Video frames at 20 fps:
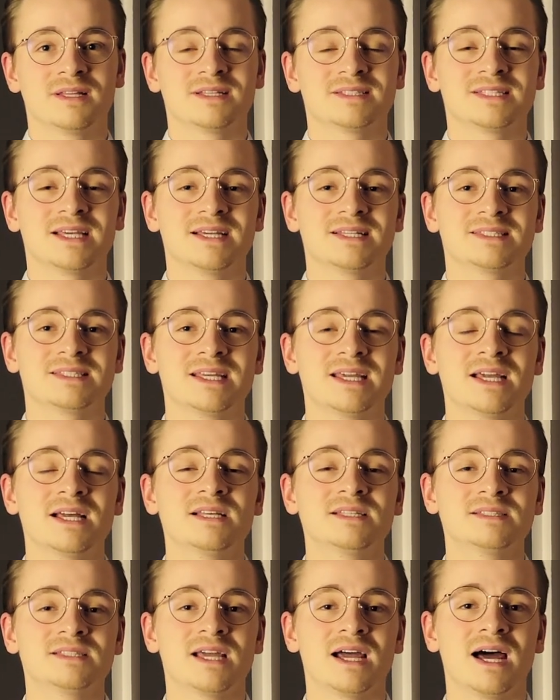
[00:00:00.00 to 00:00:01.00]
Das heißt,
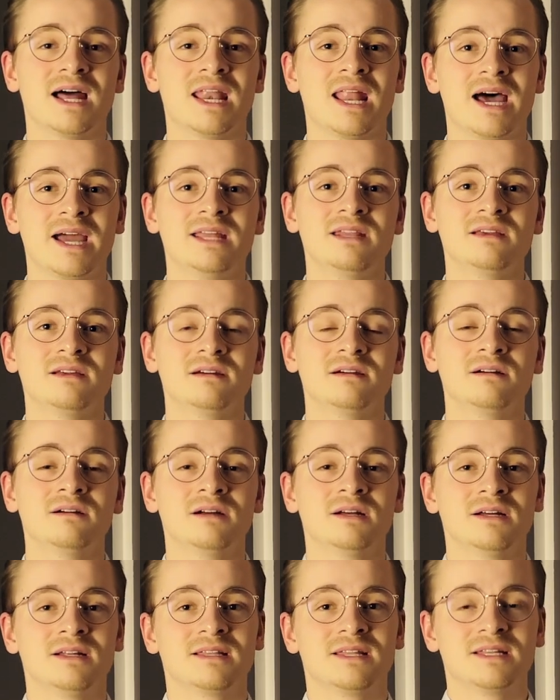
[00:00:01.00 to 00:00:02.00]
er ist der Alleinige,
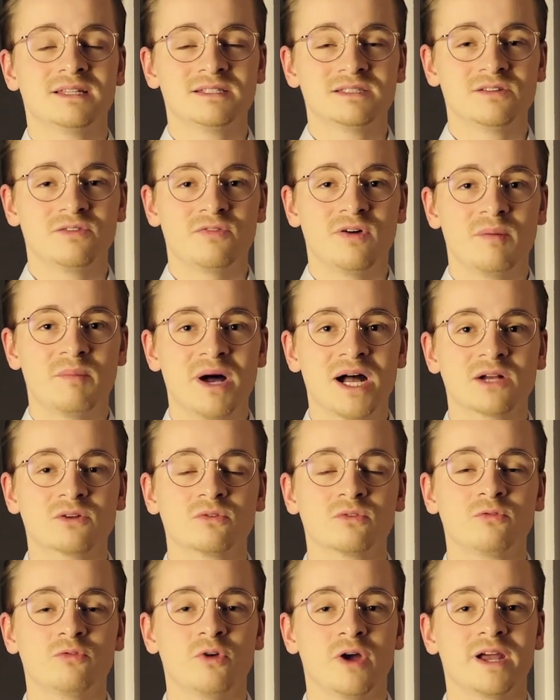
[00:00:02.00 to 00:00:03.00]
der diese
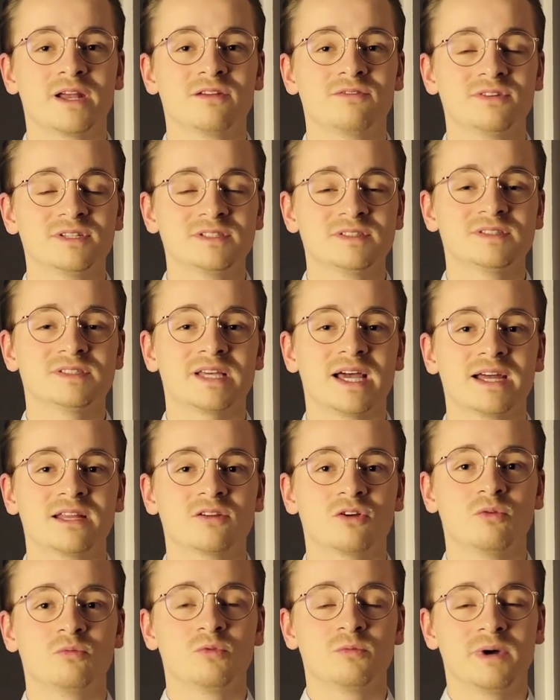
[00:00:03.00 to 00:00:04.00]
Vermarktung für einen gewissen
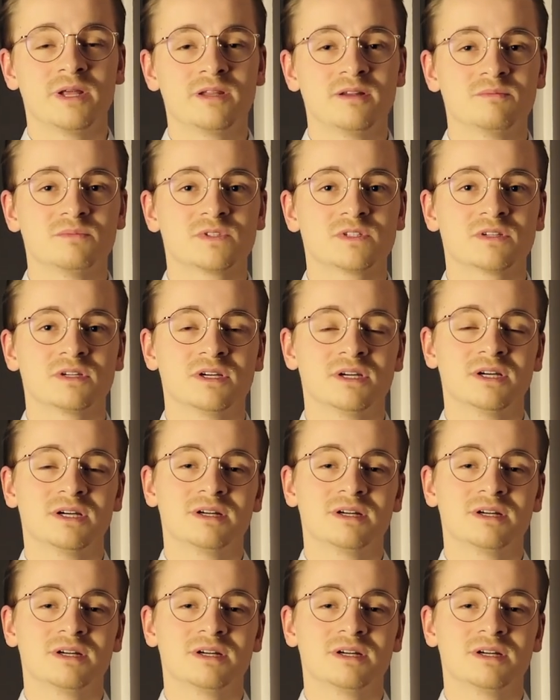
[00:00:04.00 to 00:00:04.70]
Zeitraum übernimmt.